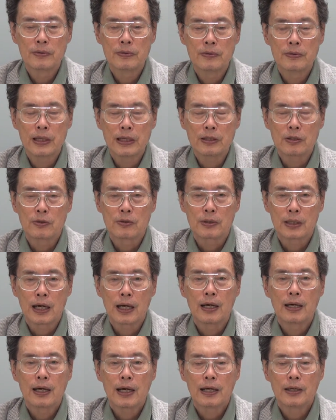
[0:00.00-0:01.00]
なんていう
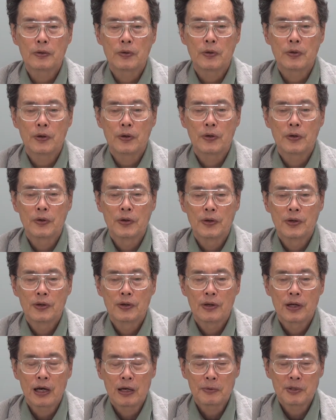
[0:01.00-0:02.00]
かあの
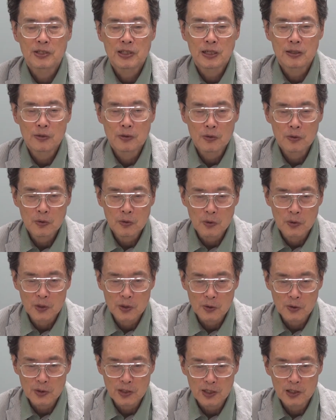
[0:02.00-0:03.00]
安倍さんのこう
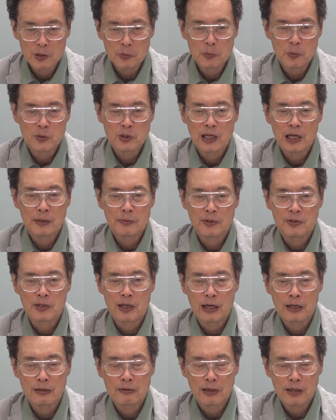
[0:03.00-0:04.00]
いろんな
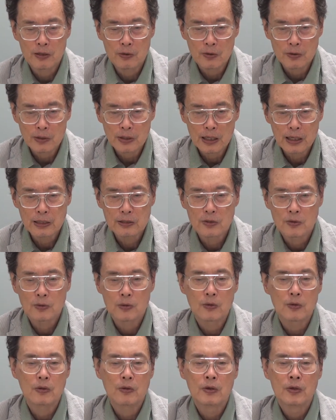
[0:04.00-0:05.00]
リップサービスあるいはいろんなそ
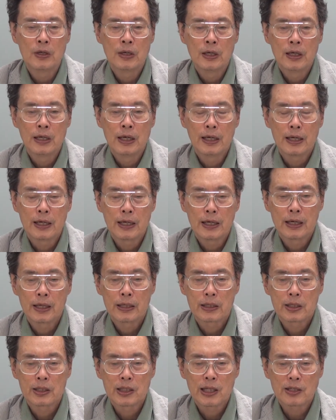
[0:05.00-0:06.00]
の、
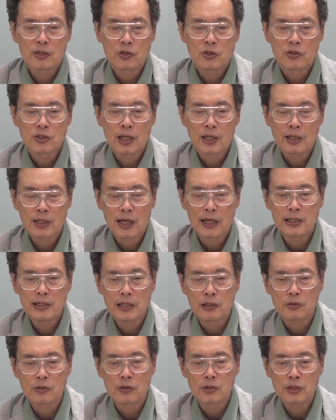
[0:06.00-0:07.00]
えー、北朝鮮対
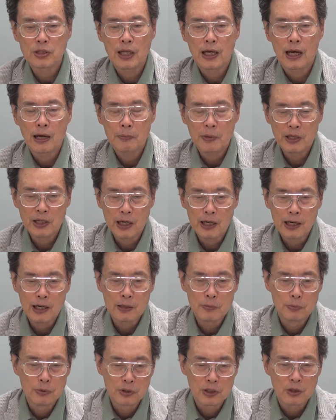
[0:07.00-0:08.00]
策としてアメリカ
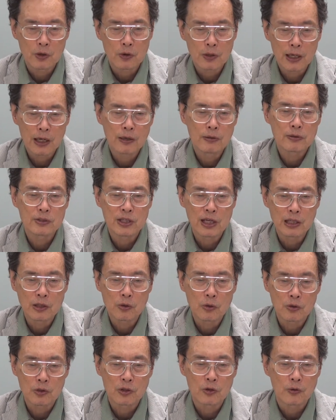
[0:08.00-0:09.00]
から武器を買う
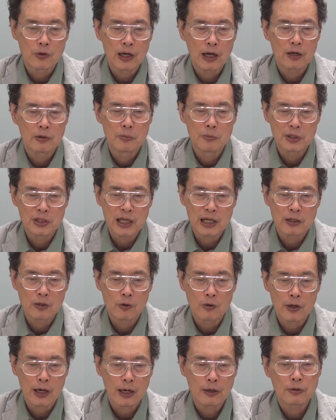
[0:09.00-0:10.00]
戦闘機を買う
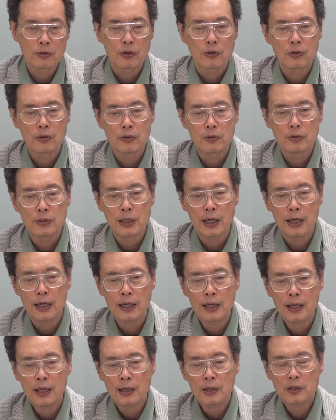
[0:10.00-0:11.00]
ミサイルを買うというふうな
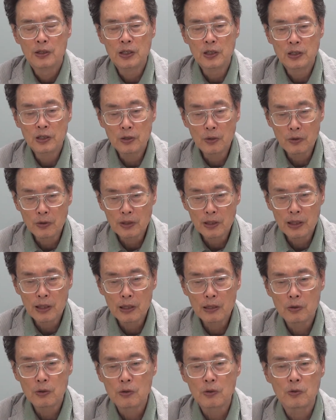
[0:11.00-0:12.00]
いろん
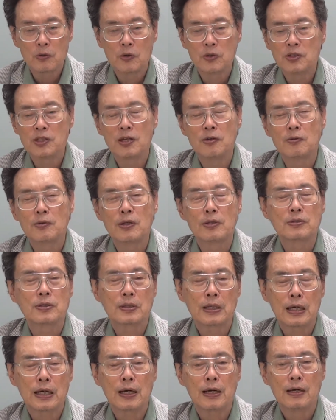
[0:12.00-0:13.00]
な努力をしてるんで
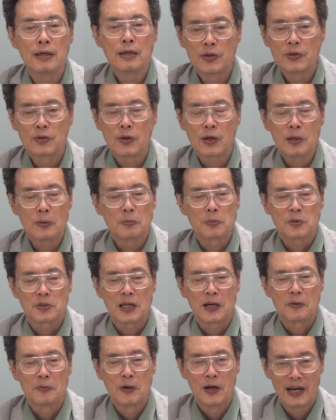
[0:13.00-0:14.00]
すがトランプ
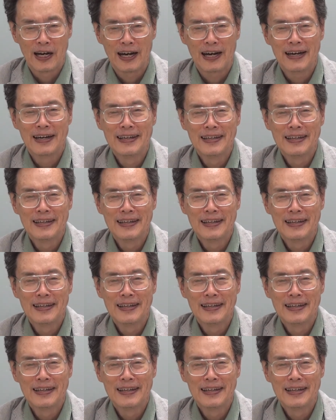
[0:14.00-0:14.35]
さんは、